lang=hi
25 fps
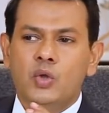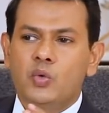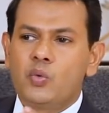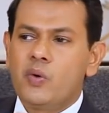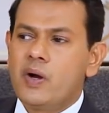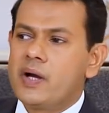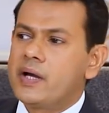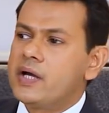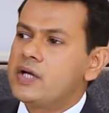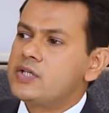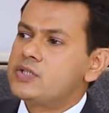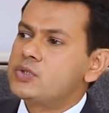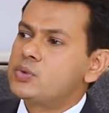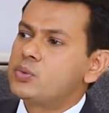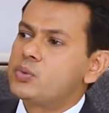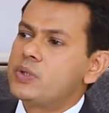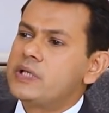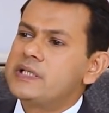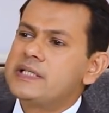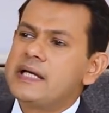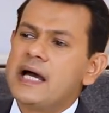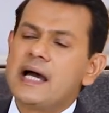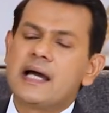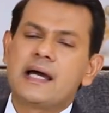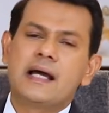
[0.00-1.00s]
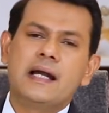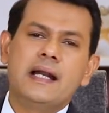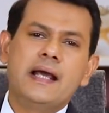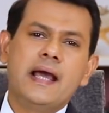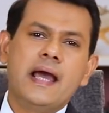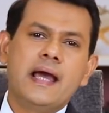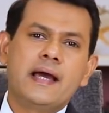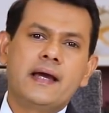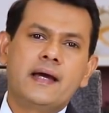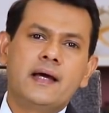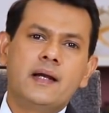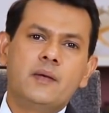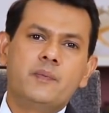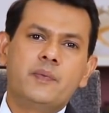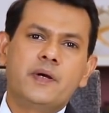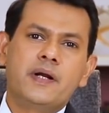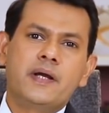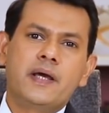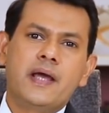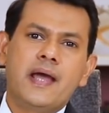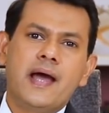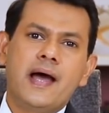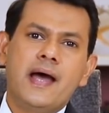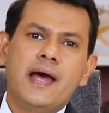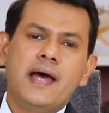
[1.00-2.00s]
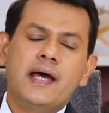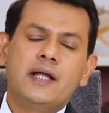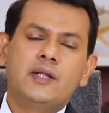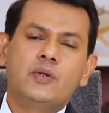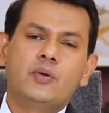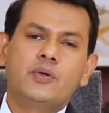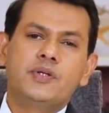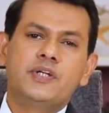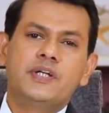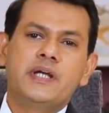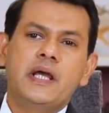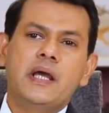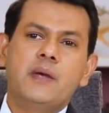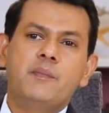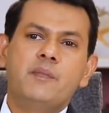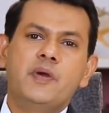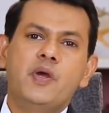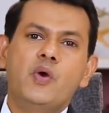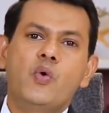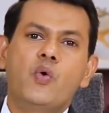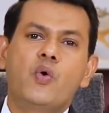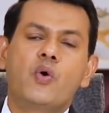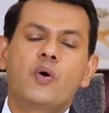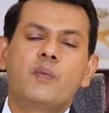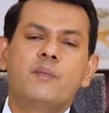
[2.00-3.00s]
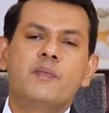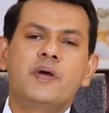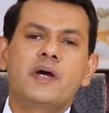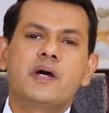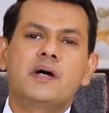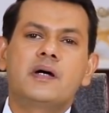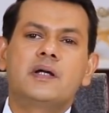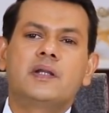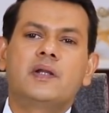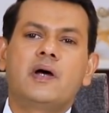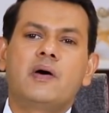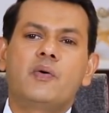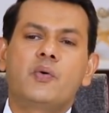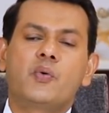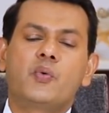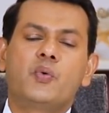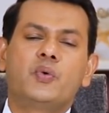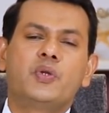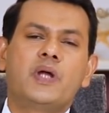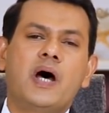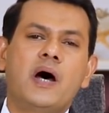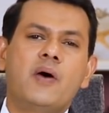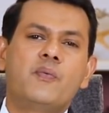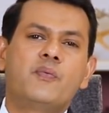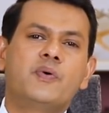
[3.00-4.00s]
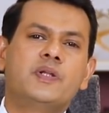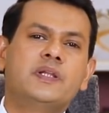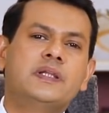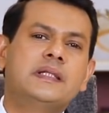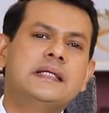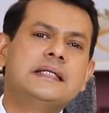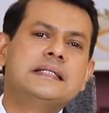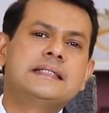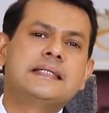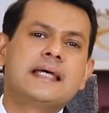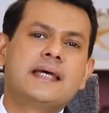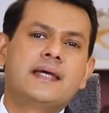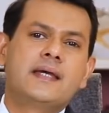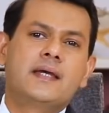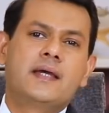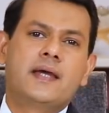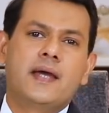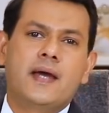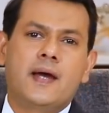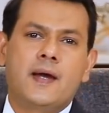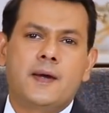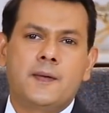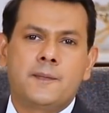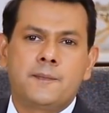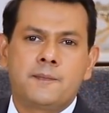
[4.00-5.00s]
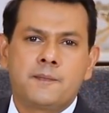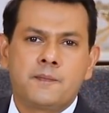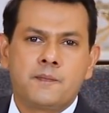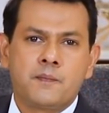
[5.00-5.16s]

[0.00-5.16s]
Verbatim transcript: तो अगर सूरज अगले एंगल पर गया है तो ये भी हुक्म खुदा खुदाबंदी से ही गया है